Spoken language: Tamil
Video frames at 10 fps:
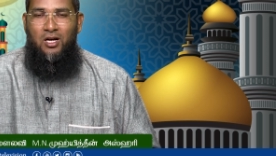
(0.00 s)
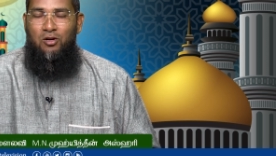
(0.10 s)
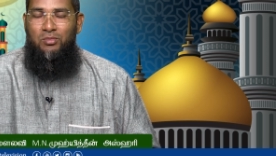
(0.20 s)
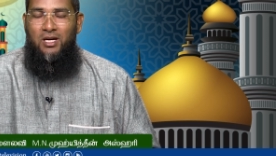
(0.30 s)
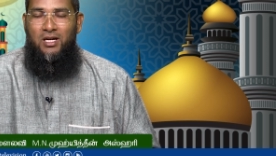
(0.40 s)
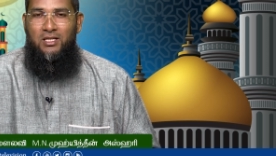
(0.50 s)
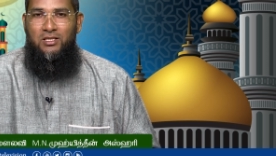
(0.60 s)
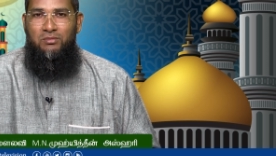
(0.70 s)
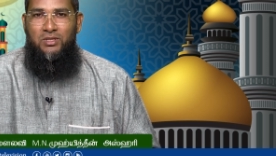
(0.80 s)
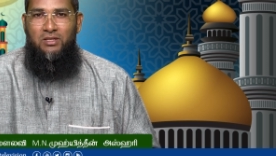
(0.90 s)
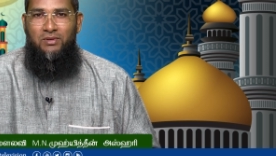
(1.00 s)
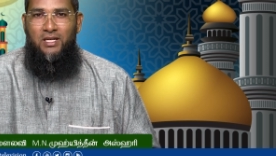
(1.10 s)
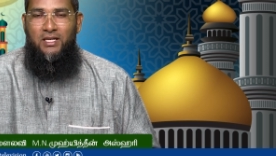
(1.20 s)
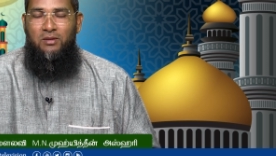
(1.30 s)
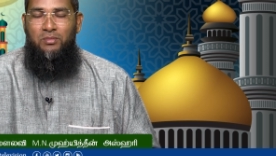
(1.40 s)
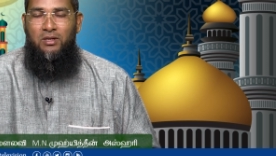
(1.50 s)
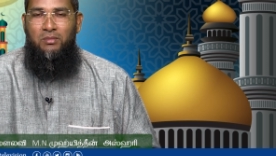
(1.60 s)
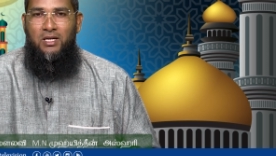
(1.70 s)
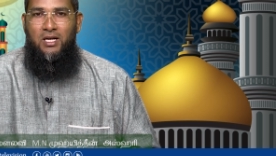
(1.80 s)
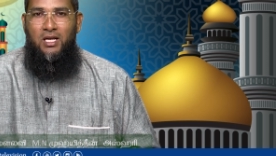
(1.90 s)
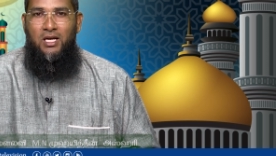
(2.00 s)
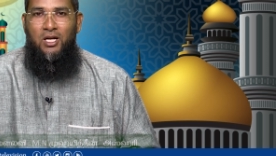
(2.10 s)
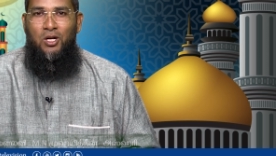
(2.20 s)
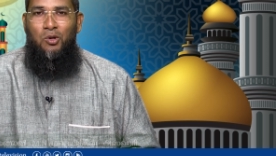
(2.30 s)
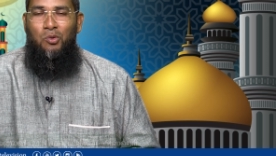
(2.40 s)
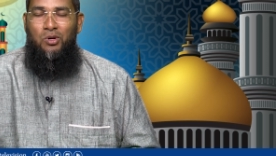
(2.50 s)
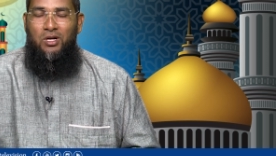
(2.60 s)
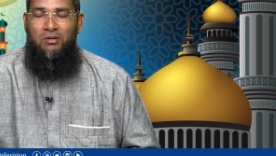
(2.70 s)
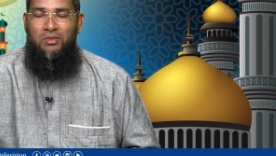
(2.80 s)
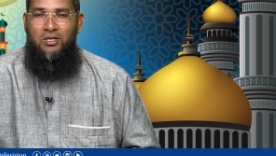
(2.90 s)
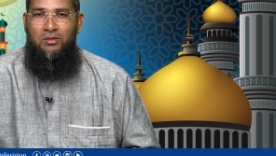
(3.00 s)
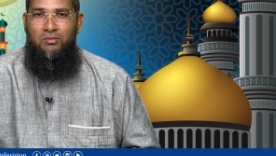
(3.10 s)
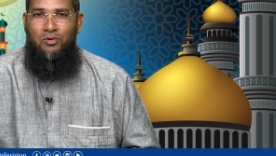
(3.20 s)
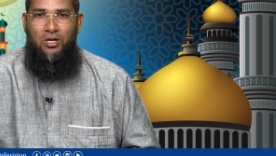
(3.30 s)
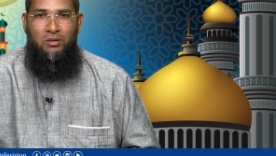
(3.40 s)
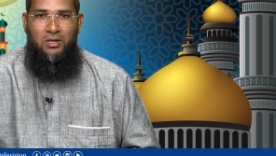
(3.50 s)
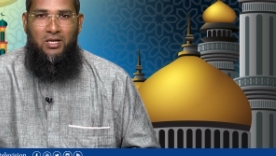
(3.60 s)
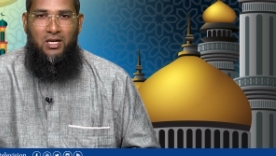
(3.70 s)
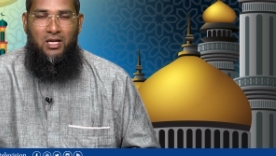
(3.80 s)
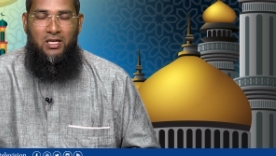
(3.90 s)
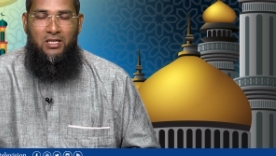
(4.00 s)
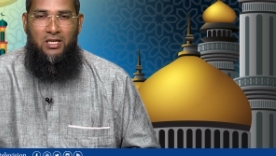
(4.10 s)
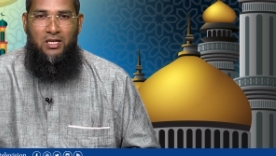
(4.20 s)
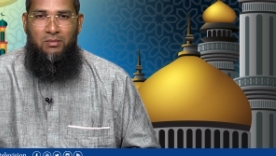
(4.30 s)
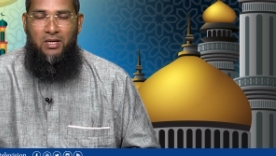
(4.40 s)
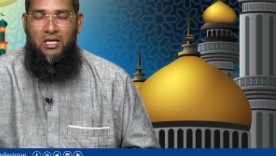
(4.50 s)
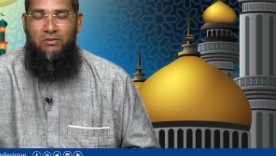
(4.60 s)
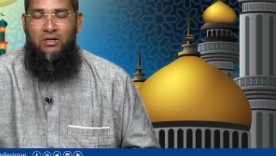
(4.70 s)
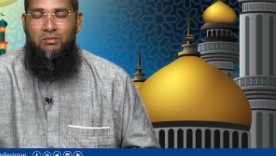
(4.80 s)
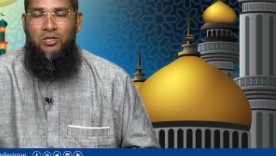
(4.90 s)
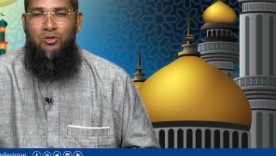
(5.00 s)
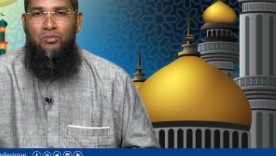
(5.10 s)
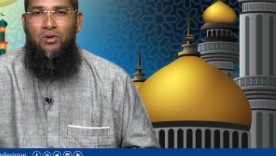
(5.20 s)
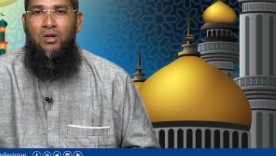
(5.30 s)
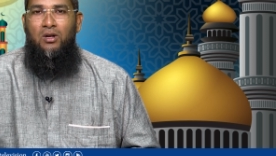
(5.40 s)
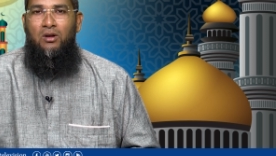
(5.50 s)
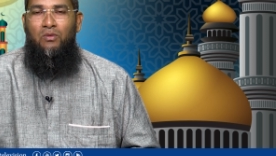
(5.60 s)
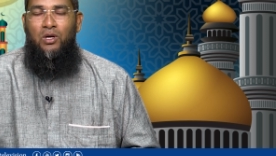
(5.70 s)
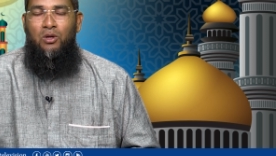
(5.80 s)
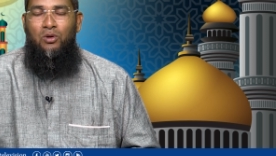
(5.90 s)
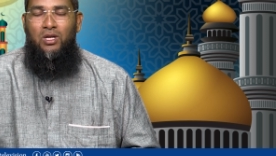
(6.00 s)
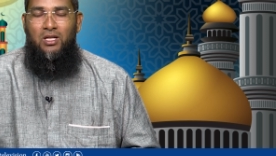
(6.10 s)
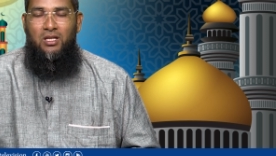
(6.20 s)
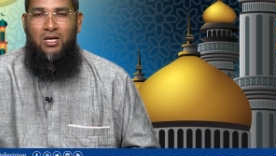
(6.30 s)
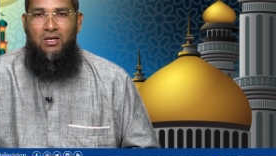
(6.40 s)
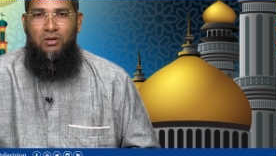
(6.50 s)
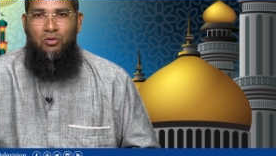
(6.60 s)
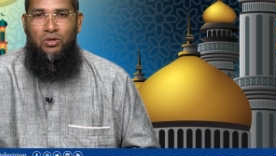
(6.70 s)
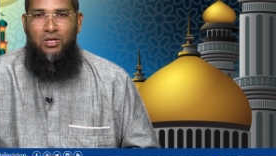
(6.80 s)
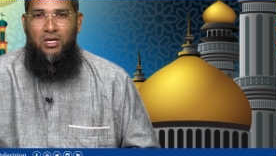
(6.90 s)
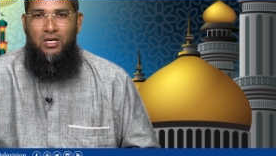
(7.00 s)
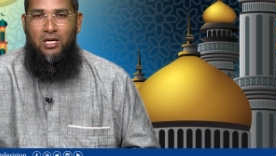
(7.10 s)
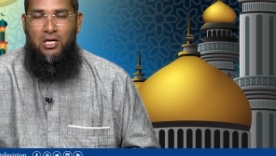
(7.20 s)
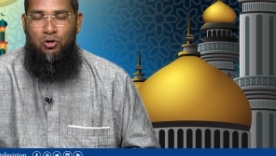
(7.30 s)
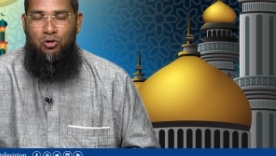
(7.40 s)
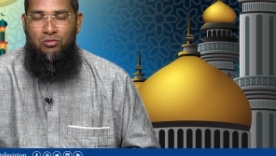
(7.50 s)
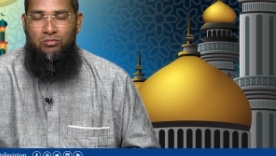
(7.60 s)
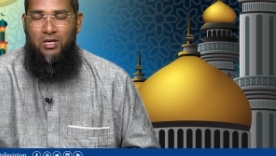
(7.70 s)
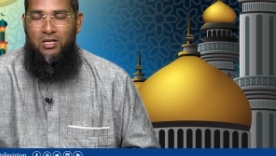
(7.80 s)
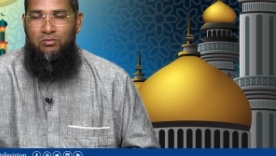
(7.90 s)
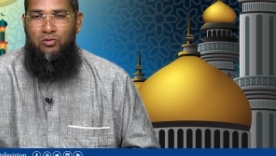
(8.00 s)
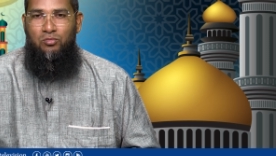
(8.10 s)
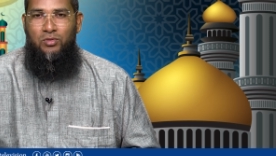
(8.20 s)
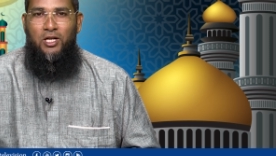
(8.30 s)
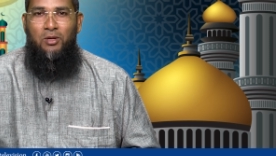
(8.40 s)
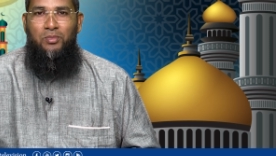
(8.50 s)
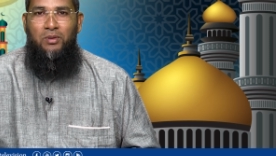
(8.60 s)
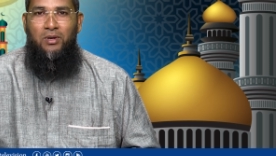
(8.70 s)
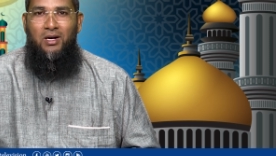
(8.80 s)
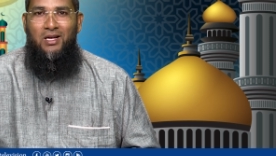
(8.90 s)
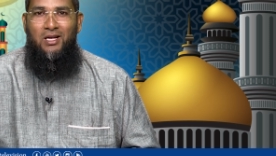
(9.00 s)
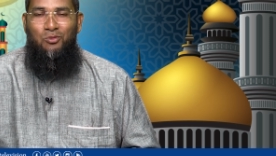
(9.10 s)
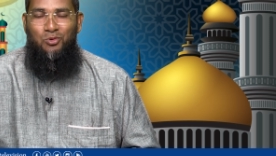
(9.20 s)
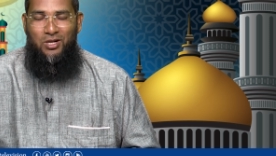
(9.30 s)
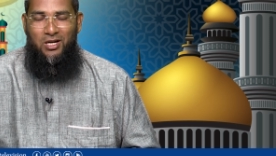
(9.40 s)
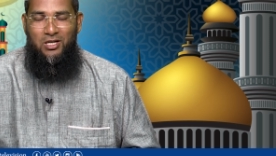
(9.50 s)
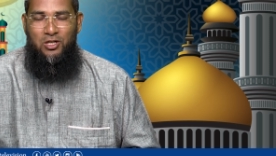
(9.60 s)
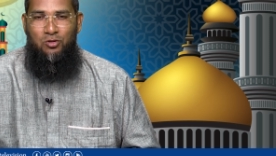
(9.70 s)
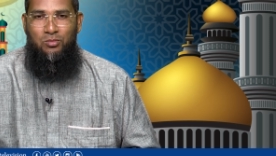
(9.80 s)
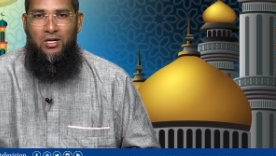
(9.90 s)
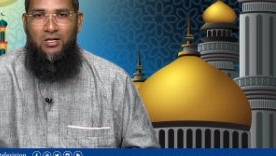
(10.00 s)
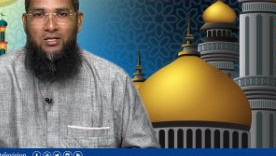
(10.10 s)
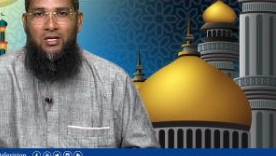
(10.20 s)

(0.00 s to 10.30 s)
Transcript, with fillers: அருமையான ஜெம் டிவி நேயர் பெருமக்களே உங்கள் மீதும் உலக மக்களாகிய நம் அனைவர் மீதும் வல்லோன் அல்லாஹுவினுடைய அருளும் அன்பும் நிரப்பமாக உண்டாகட்டுமாக